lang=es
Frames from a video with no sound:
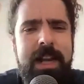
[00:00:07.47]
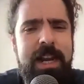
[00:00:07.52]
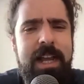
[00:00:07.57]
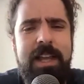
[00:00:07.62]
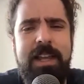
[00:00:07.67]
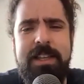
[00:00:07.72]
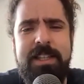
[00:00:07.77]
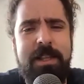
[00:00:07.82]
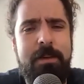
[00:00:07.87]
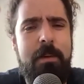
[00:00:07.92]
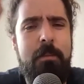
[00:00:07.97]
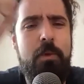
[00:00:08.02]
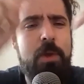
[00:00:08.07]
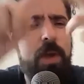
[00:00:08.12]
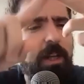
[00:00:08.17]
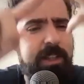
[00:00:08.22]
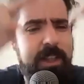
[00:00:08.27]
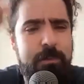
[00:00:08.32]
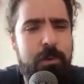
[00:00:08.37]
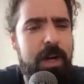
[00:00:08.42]
y estaba muy activo
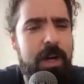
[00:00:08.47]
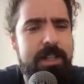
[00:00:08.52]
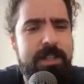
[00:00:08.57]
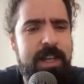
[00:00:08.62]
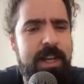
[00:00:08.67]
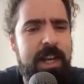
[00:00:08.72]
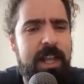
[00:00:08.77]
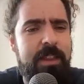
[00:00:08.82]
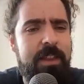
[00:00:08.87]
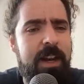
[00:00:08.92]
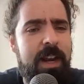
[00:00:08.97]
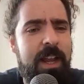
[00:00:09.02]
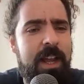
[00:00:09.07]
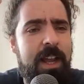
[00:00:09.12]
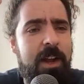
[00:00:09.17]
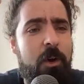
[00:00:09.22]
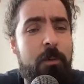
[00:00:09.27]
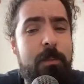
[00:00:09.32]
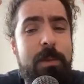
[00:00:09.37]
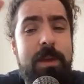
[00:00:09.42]
en la escena de la
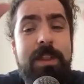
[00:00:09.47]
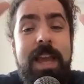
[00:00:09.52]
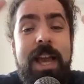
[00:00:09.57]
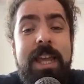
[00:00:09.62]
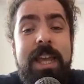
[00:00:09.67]
comedia y